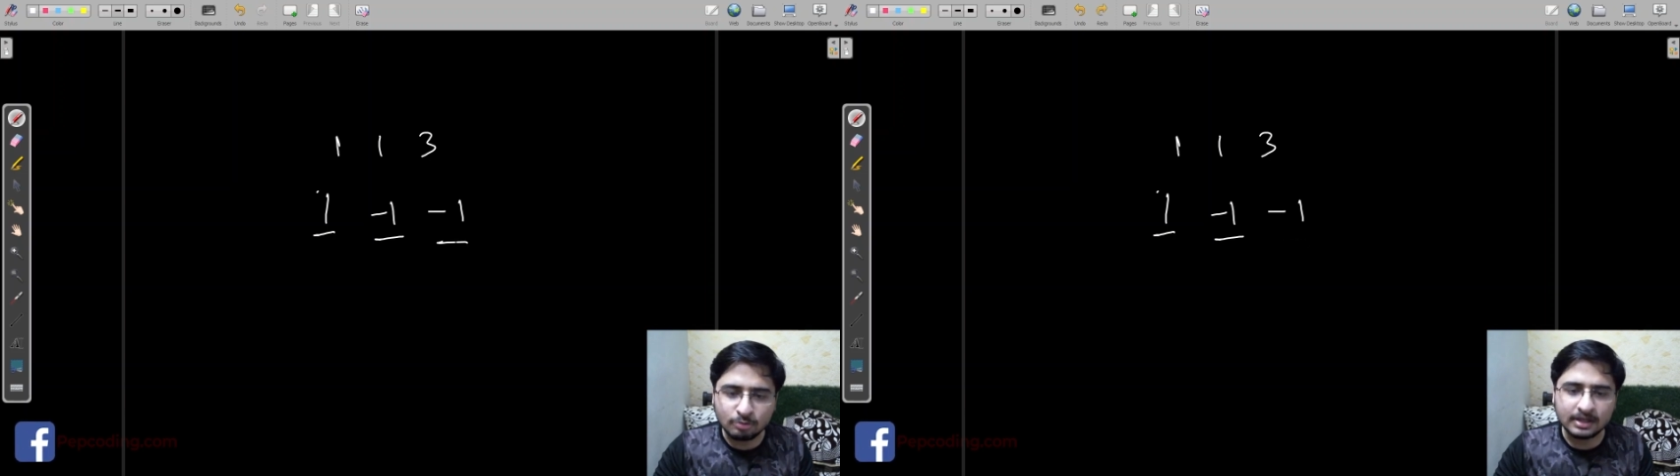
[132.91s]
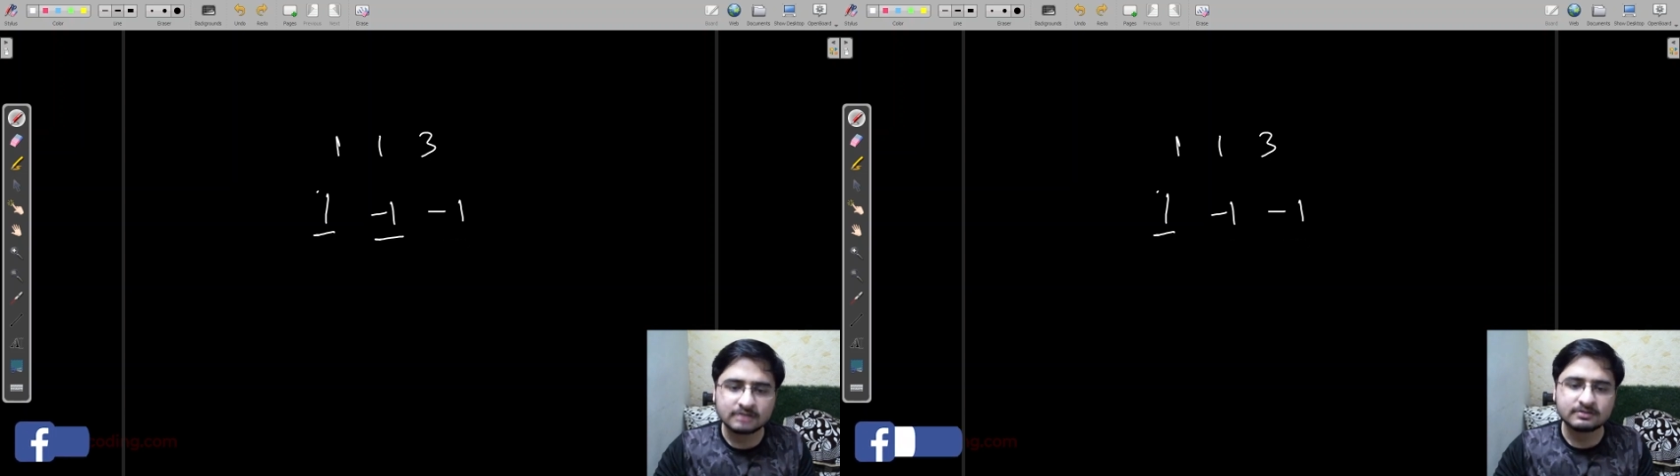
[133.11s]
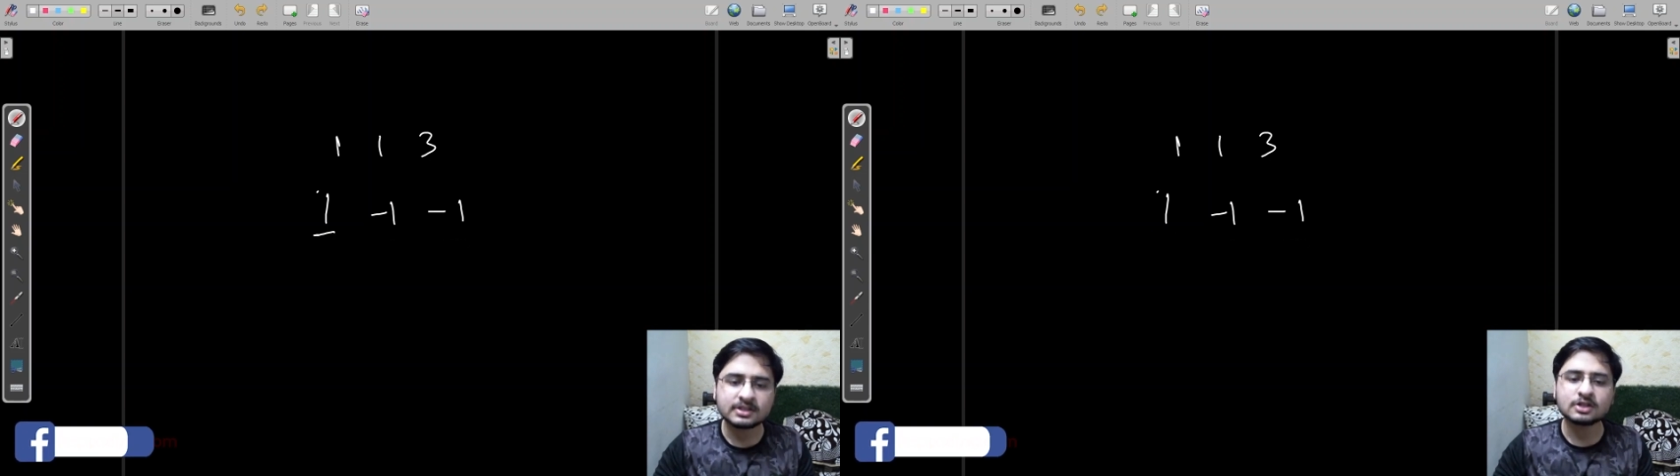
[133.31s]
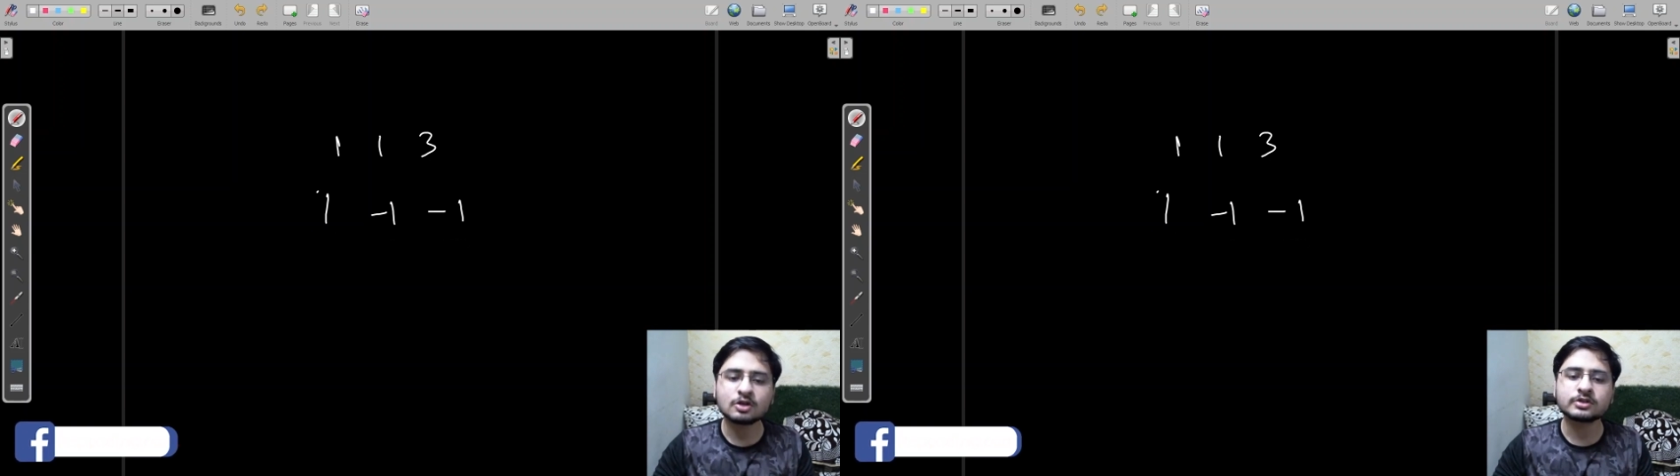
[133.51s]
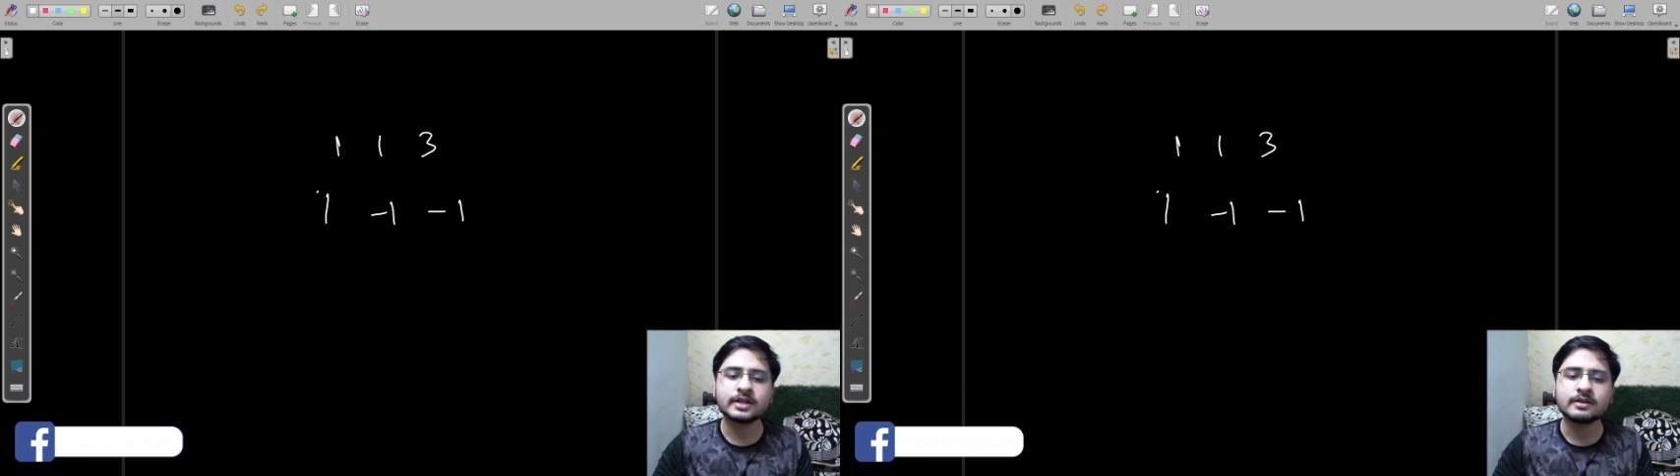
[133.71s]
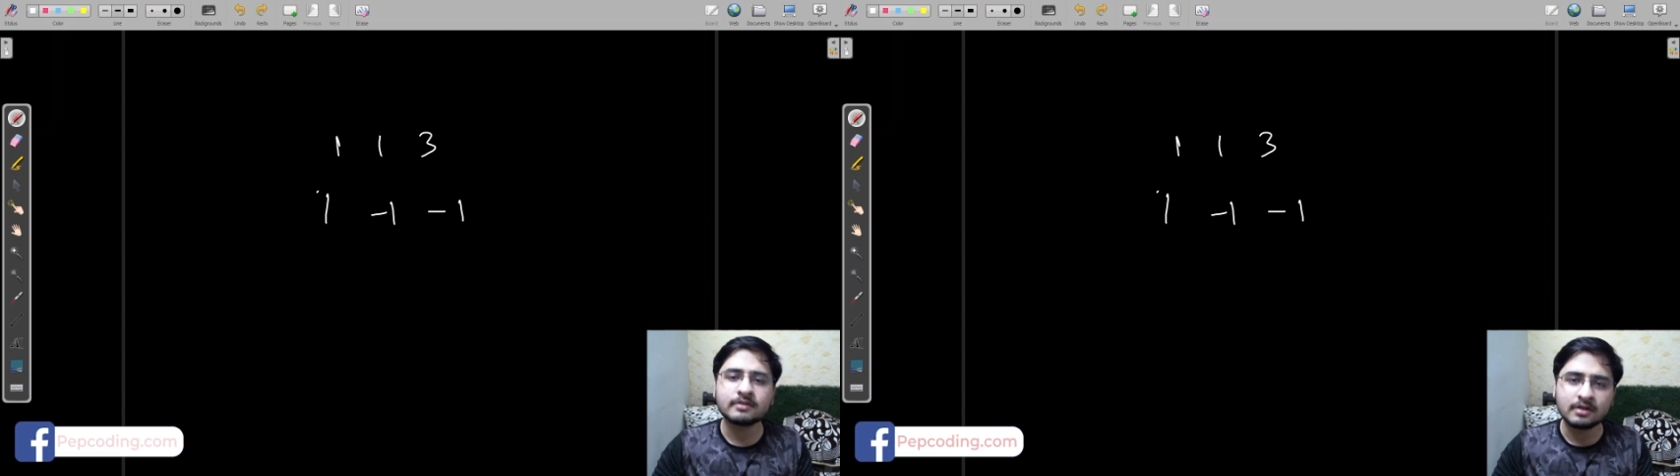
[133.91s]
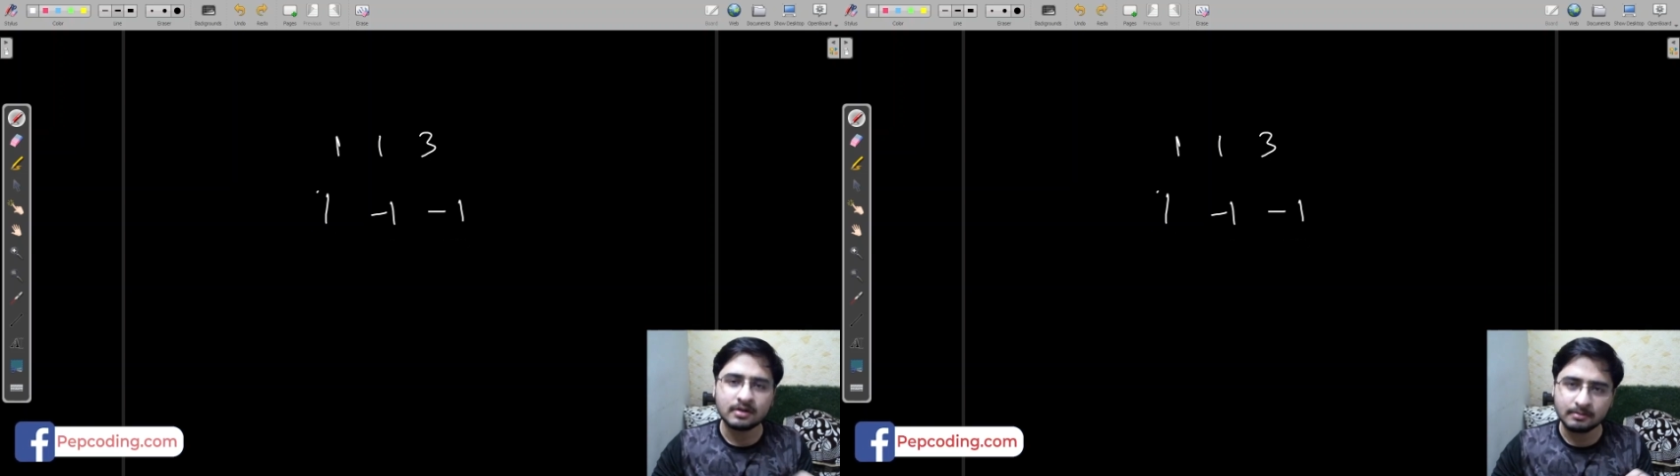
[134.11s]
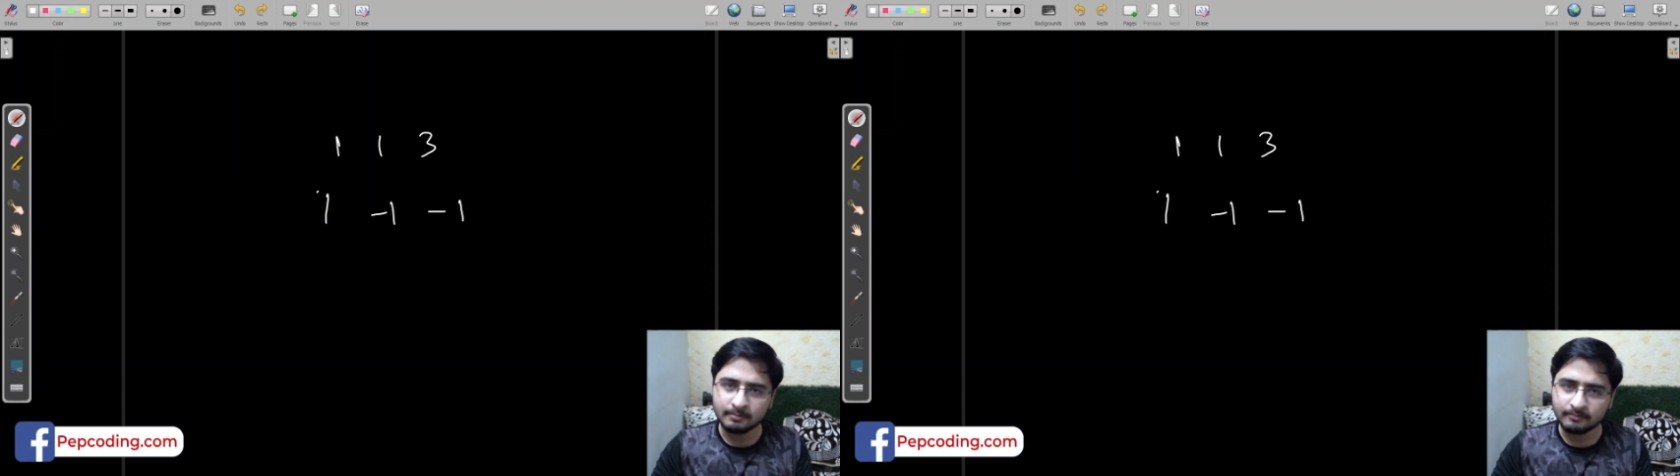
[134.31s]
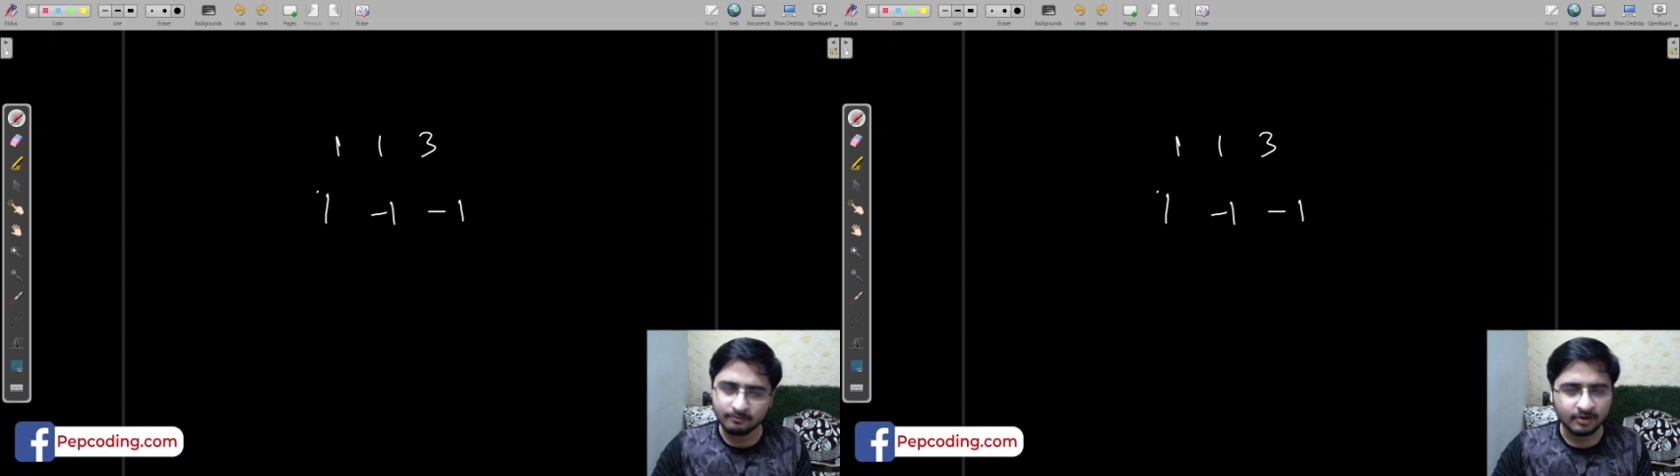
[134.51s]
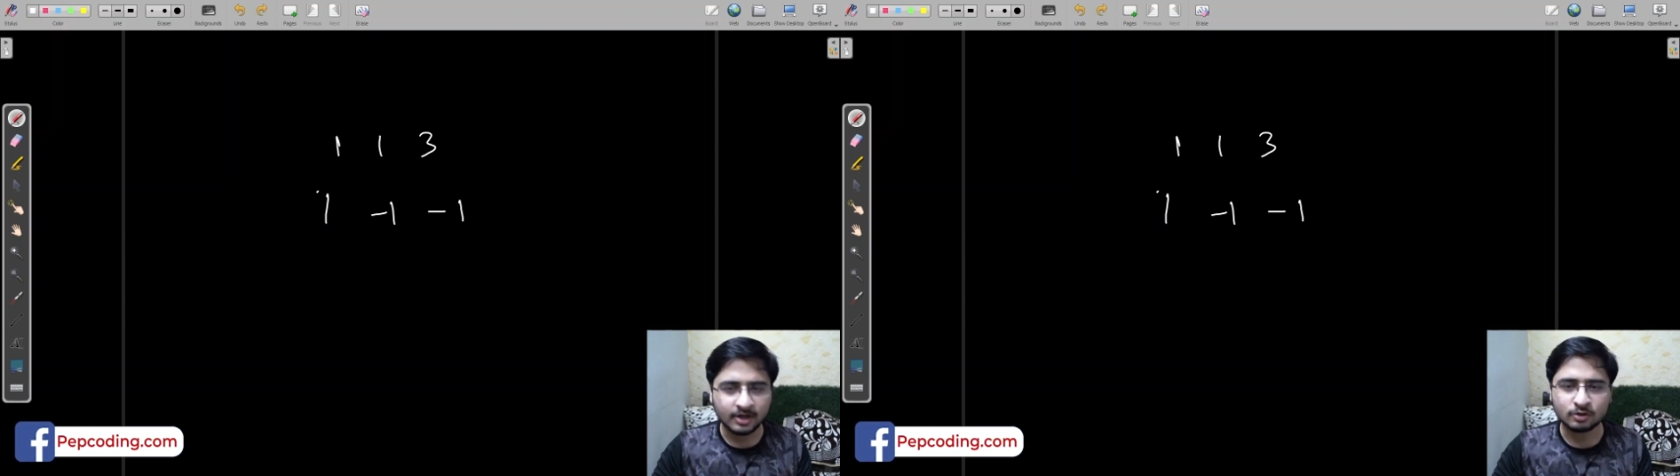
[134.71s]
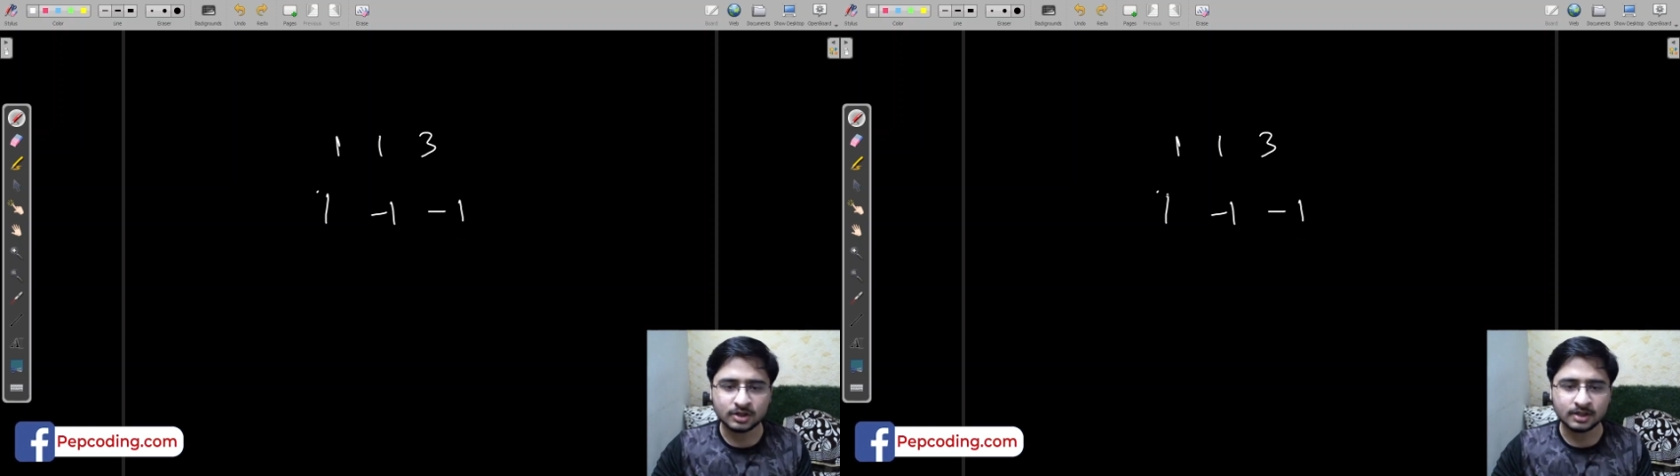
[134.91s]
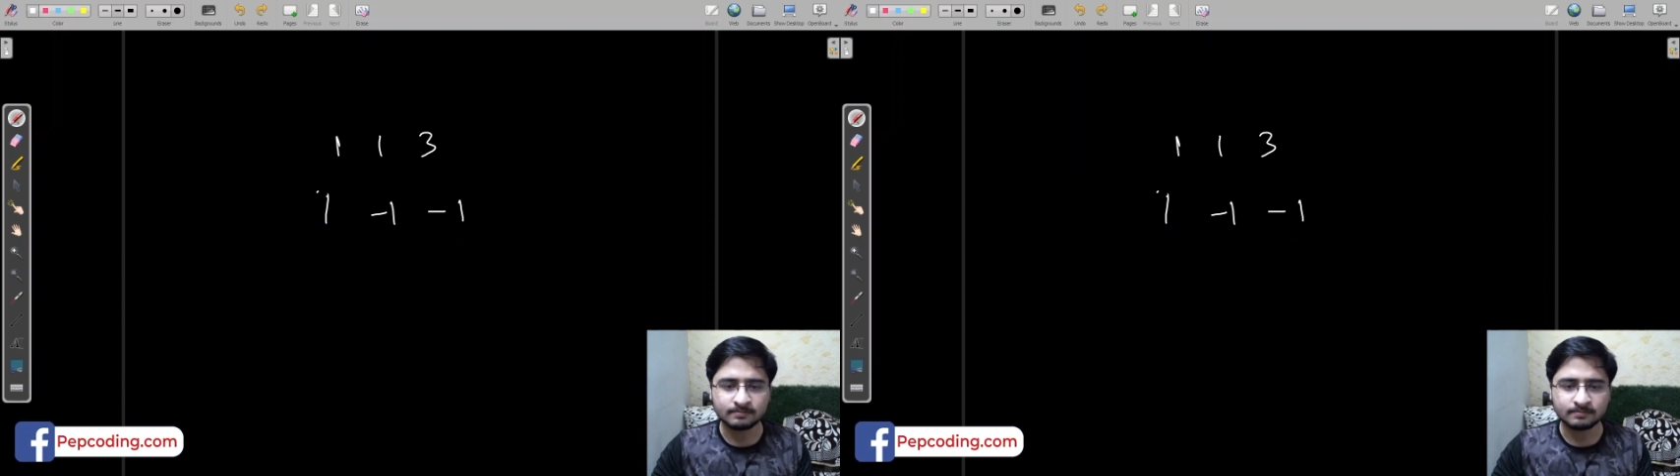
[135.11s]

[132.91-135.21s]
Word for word: माइनस वन कितना होता है वन होता है